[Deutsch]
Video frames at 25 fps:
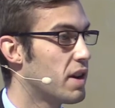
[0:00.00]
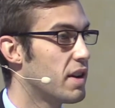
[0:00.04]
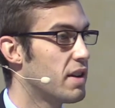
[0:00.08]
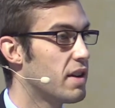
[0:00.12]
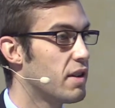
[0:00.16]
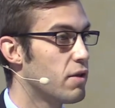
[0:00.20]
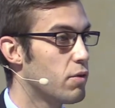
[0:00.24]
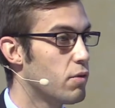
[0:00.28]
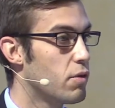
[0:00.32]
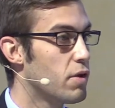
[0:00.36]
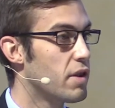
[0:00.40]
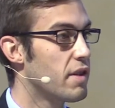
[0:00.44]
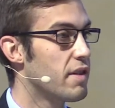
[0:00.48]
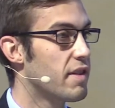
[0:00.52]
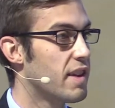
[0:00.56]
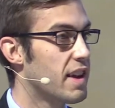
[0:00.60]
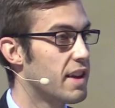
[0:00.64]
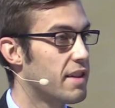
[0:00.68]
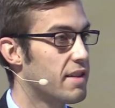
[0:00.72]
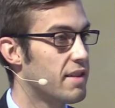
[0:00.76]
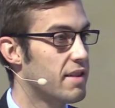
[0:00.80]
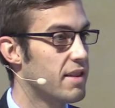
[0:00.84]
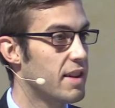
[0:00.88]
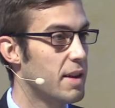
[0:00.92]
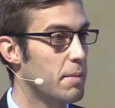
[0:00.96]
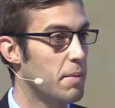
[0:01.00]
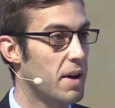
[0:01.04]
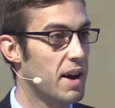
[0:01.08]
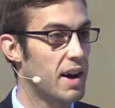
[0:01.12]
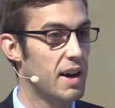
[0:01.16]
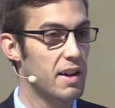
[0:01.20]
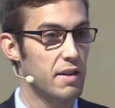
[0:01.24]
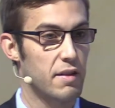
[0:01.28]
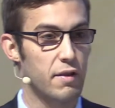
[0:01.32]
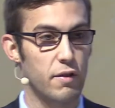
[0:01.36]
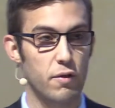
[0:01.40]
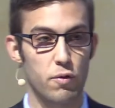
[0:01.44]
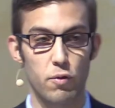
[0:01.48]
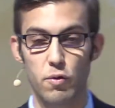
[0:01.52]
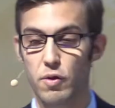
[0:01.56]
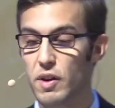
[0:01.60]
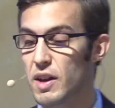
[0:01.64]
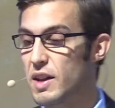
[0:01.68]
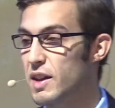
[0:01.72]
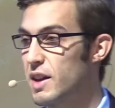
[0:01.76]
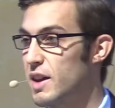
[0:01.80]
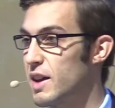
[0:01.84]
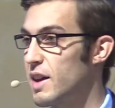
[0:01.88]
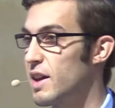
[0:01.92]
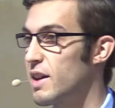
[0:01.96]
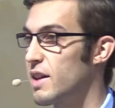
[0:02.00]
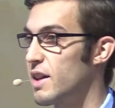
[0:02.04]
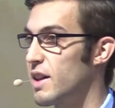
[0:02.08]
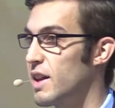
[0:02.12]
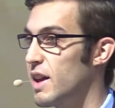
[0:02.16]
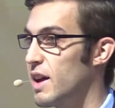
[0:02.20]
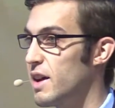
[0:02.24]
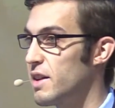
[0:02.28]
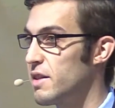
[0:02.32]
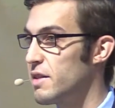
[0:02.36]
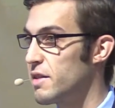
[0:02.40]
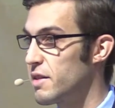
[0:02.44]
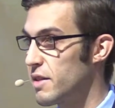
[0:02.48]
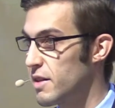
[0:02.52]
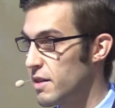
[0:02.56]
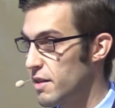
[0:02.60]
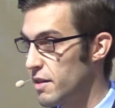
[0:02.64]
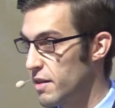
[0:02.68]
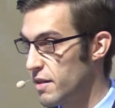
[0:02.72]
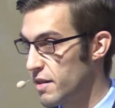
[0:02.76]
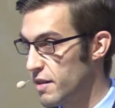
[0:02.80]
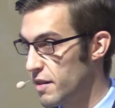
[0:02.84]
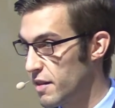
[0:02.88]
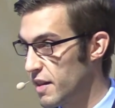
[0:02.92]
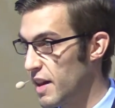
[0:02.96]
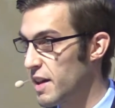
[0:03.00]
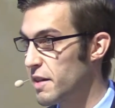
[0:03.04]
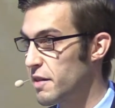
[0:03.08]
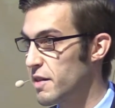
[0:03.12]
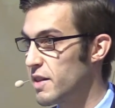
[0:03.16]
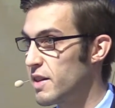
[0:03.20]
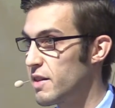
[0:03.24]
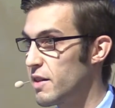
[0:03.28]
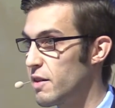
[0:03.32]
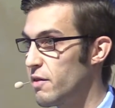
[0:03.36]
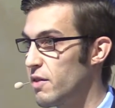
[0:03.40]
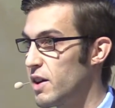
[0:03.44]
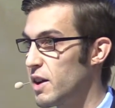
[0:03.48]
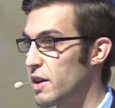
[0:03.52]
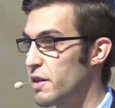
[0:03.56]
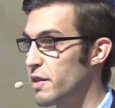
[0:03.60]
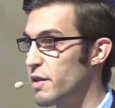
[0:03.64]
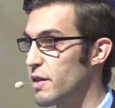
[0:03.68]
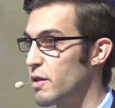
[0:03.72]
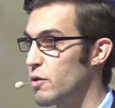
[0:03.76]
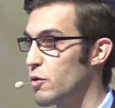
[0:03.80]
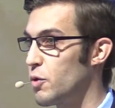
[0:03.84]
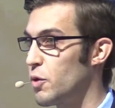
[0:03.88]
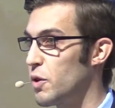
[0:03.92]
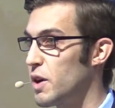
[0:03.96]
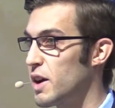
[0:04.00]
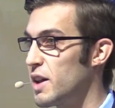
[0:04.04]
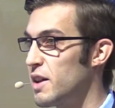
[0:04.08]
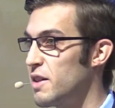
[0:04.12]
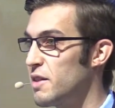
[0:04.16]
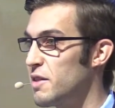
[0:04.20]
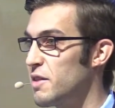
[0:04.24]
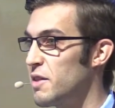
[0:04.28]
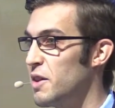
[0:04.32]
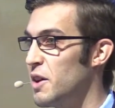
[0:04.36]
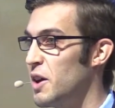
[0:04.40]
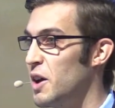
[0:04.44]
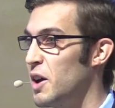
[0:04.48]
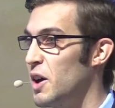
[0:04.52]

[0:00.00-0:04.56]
Die Juden setzten ihm hart zu in Griechenland. Sehr sicher war das in Korinth.